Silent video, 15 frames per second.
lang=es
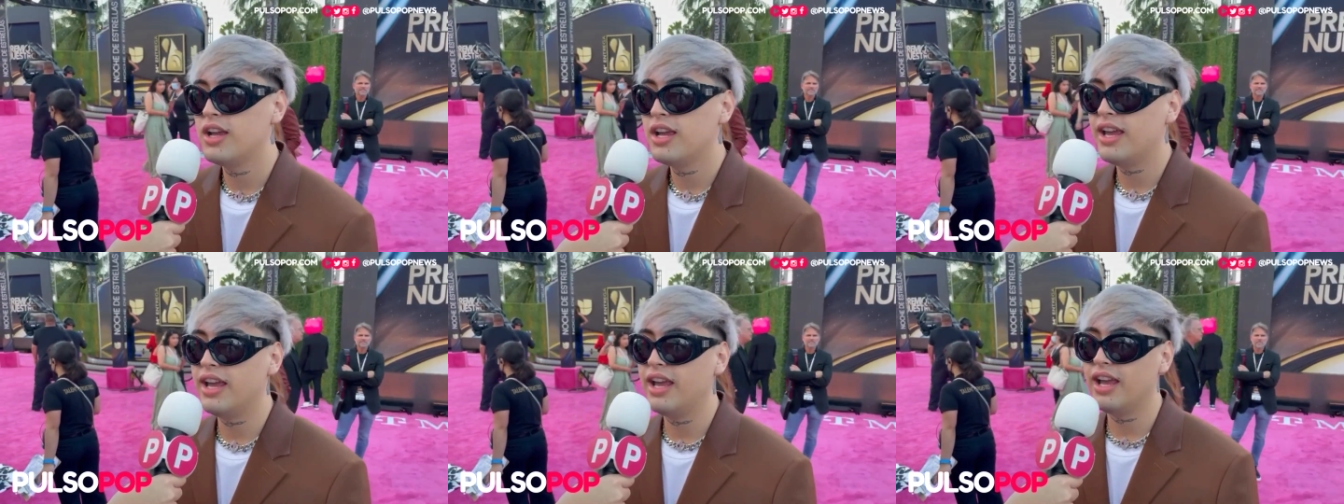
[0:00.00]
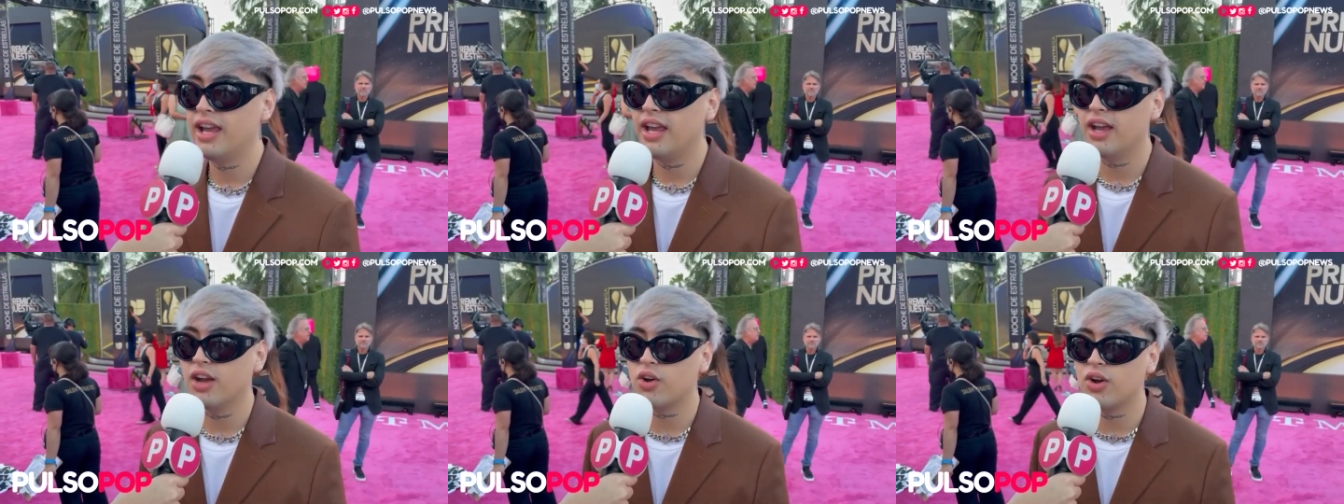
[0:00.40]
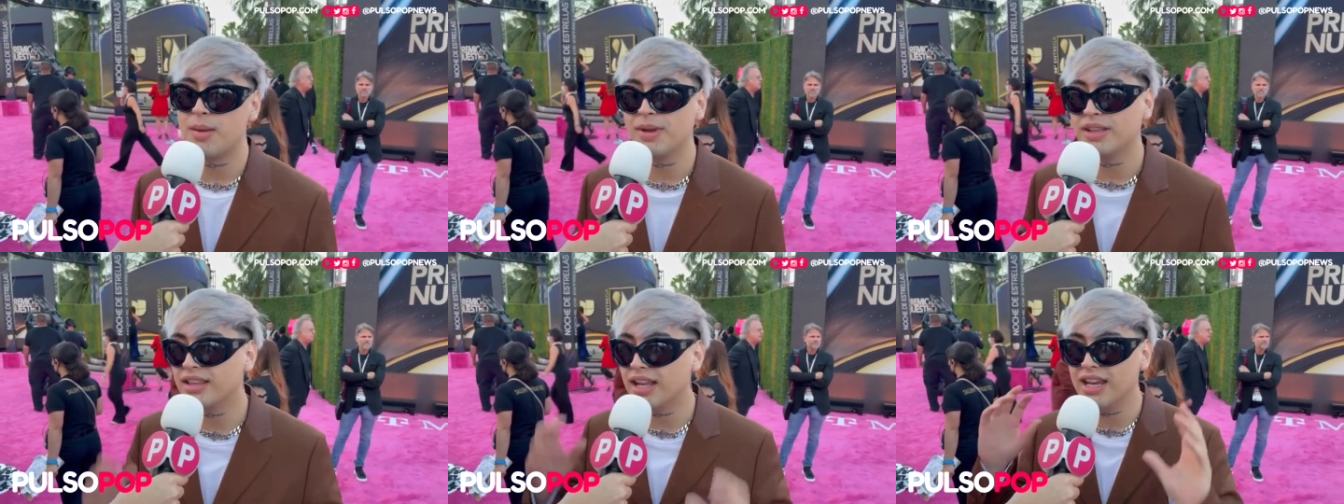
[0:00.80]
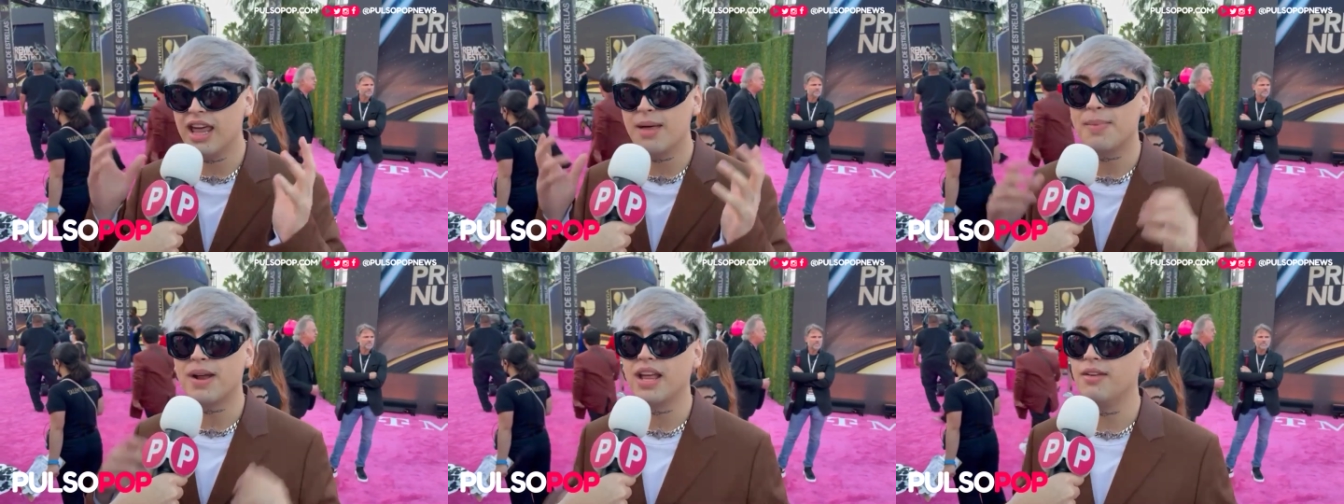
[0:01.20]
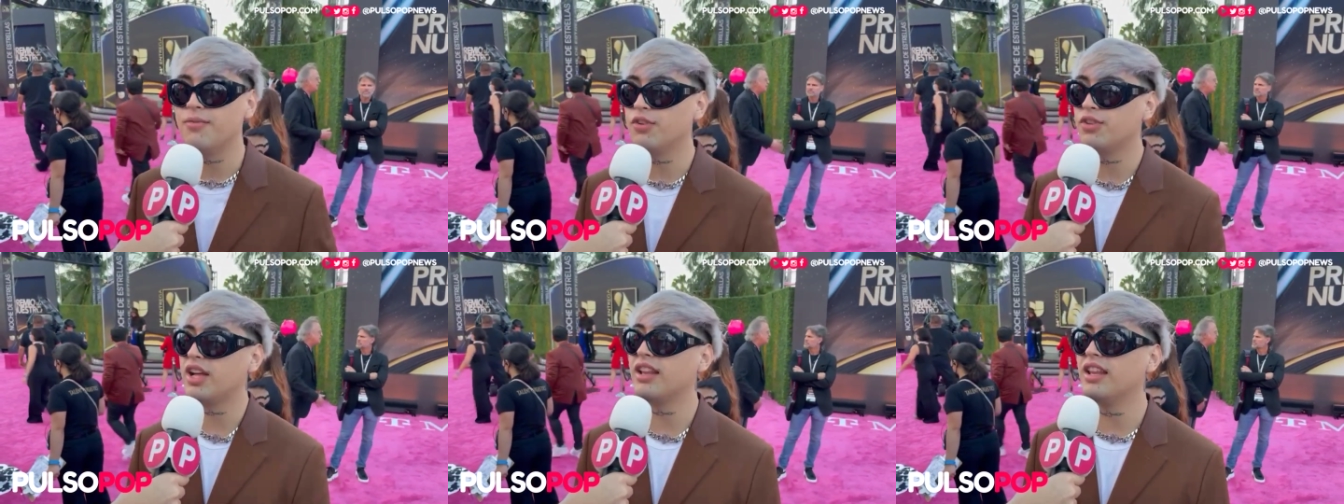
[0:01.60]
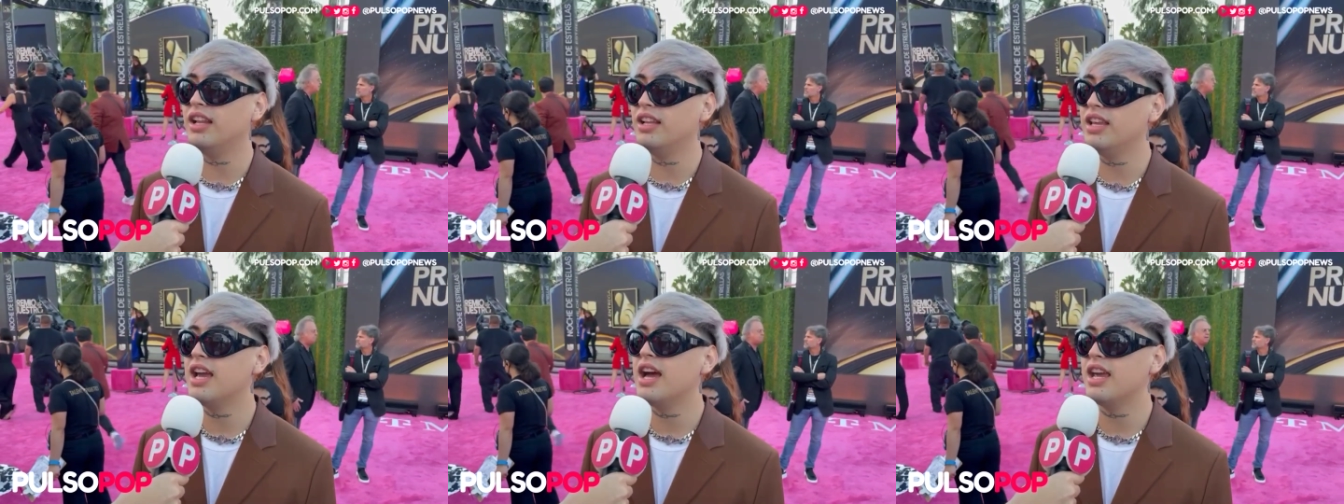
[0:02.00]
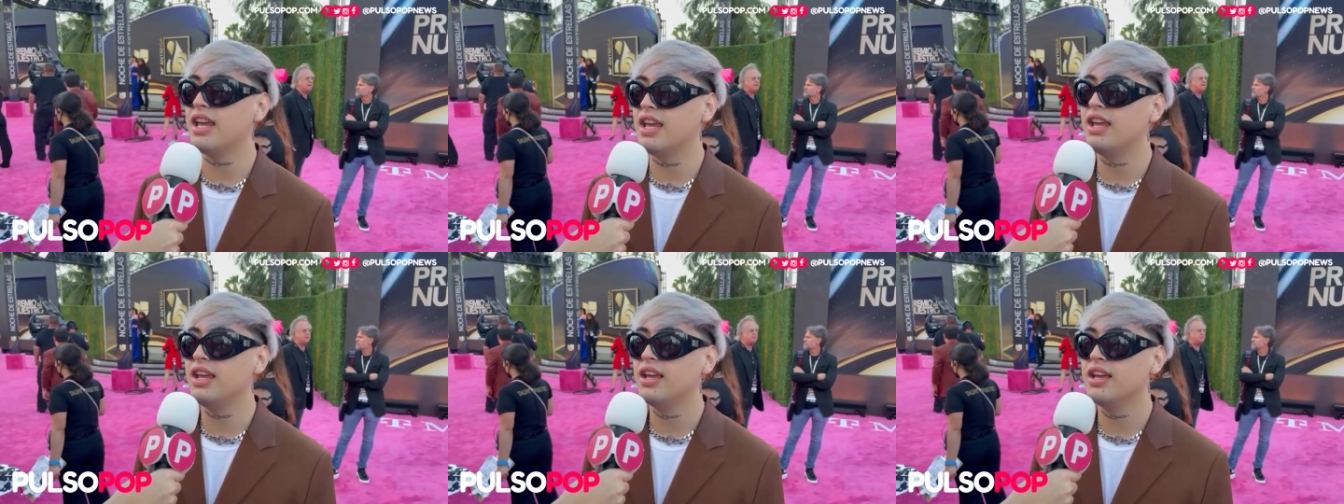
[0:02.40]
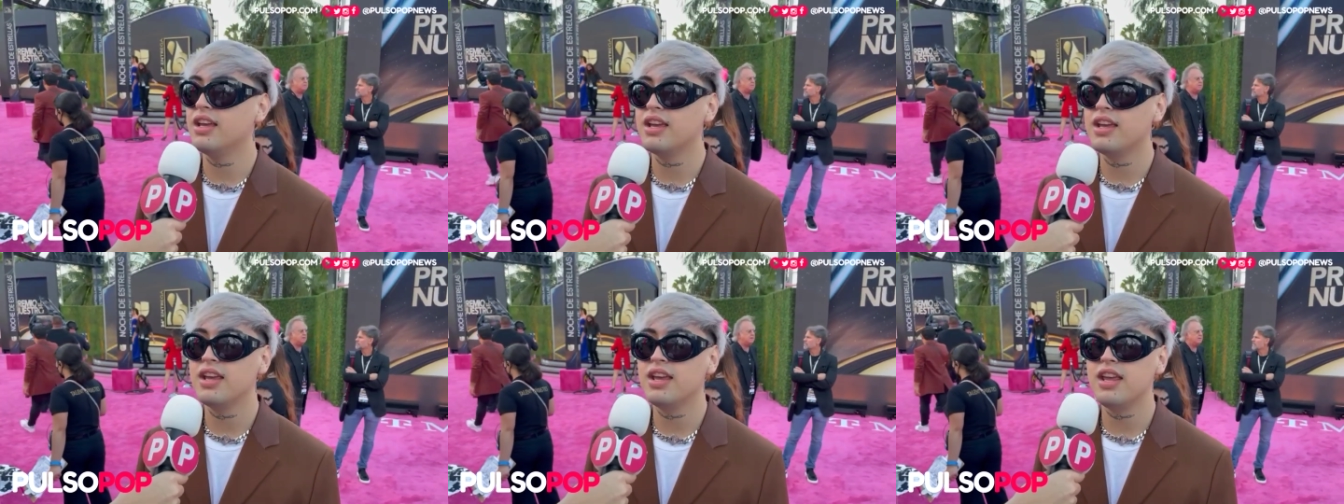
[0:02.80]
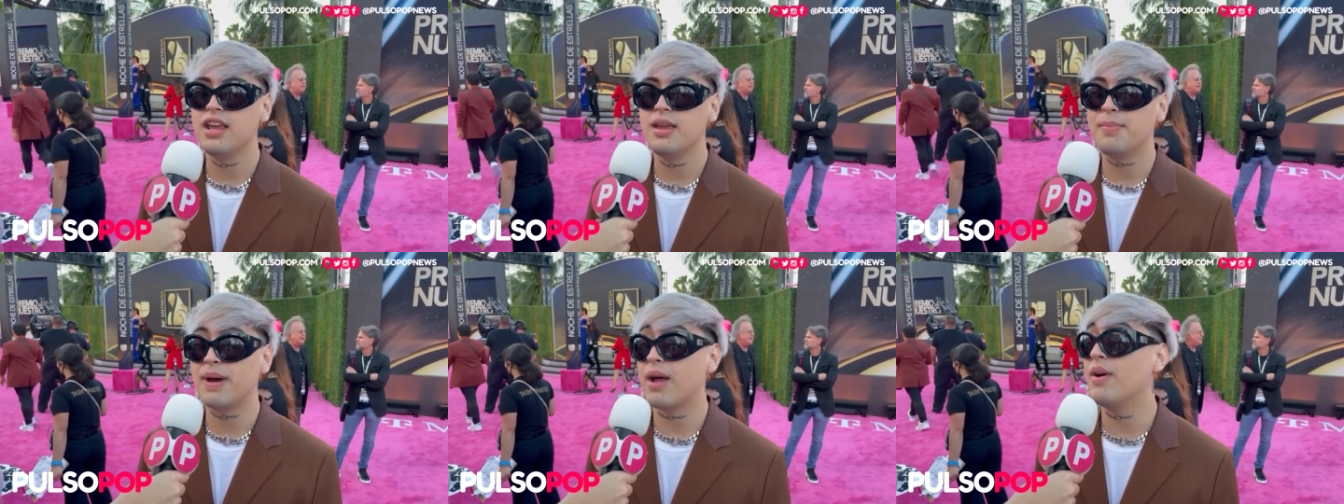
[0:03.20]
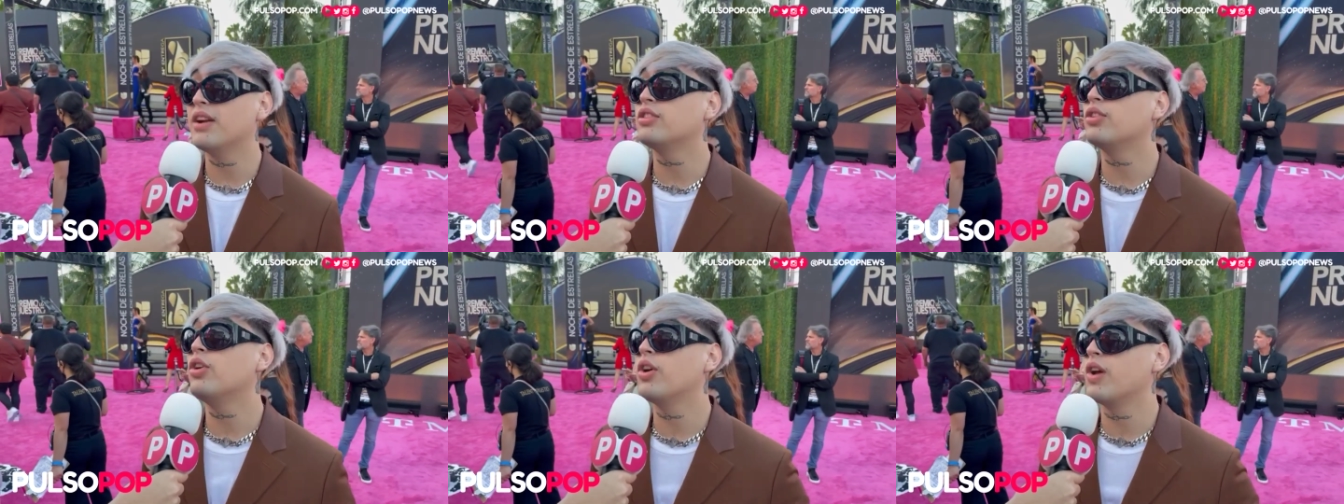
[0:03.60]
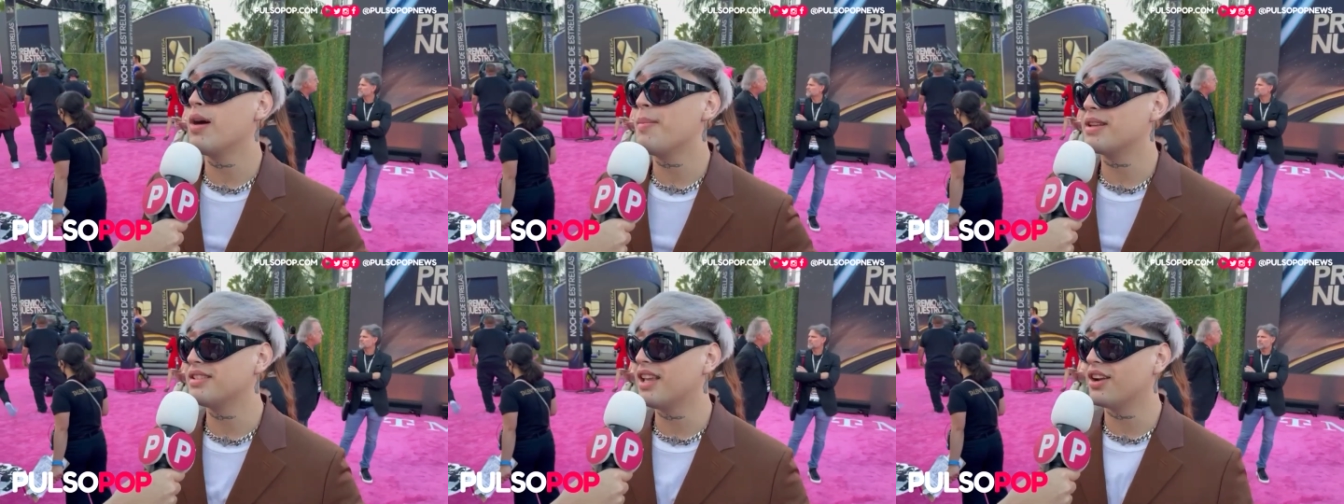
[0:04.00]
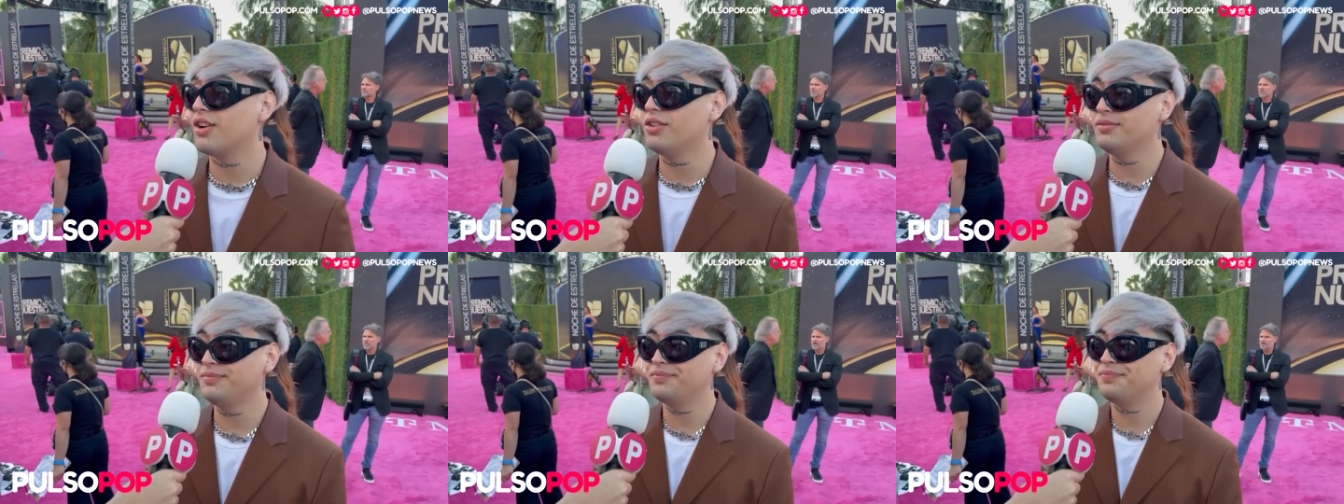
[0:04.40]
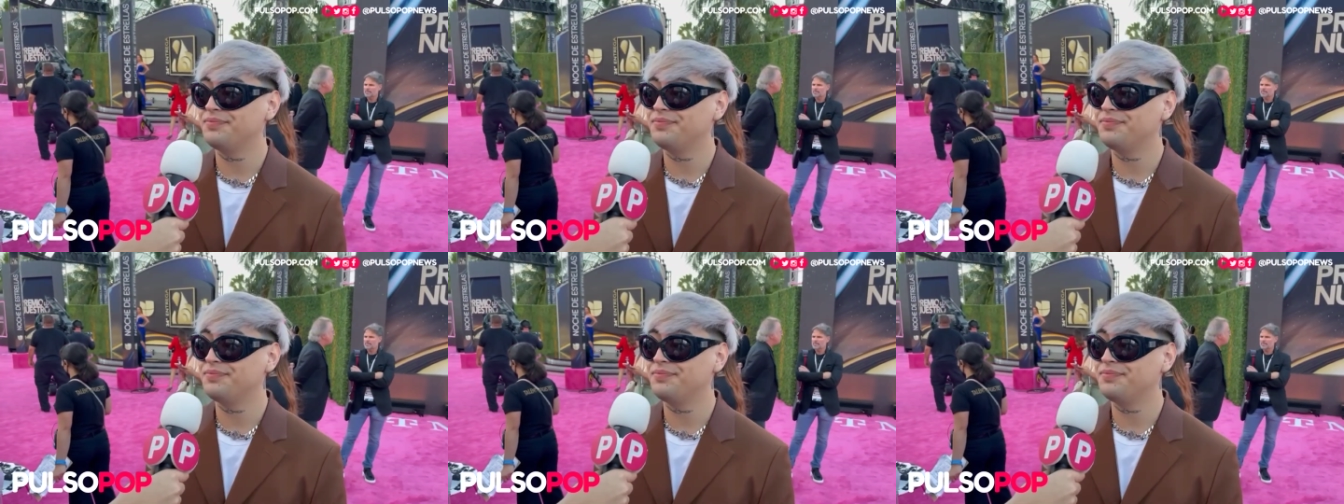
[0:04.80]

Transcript: eh, con la mentalidad para disfrutar del día y para ver todo lo que va a pasar, ¿no?